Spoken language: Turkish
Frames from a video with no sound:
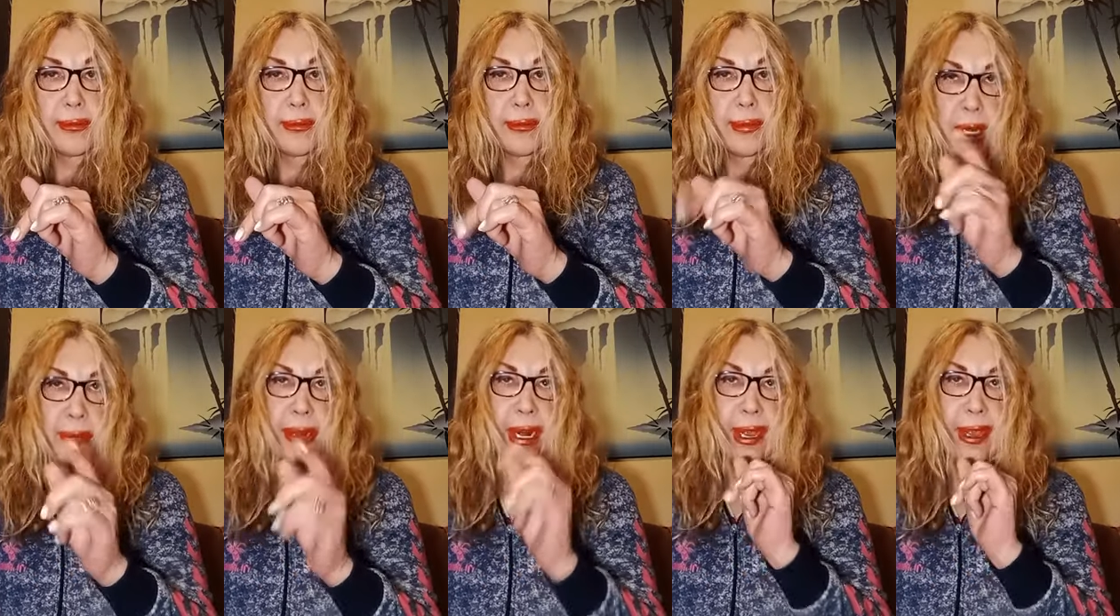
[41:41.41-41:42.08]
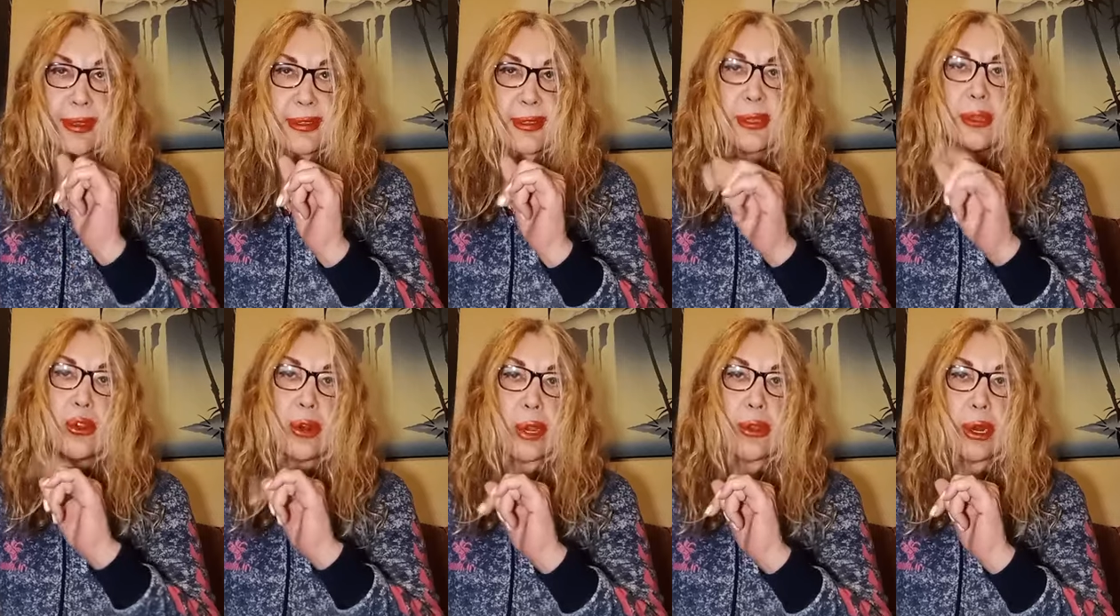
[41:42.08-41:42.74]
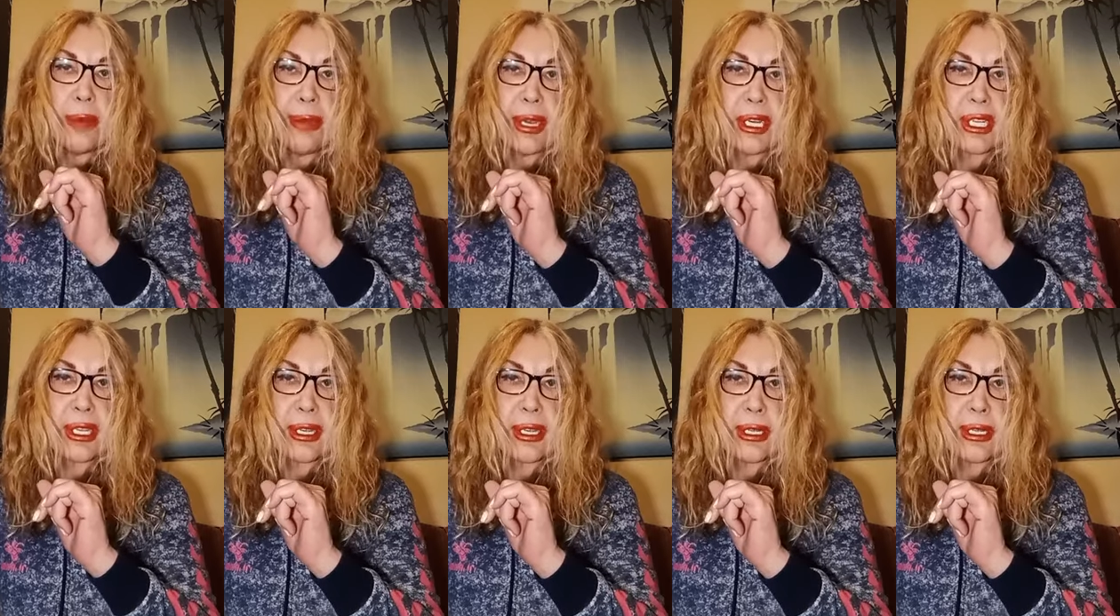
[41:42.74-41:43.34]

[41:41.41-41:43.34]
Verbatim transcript: Biri bana yazsın ki ona göre başlık.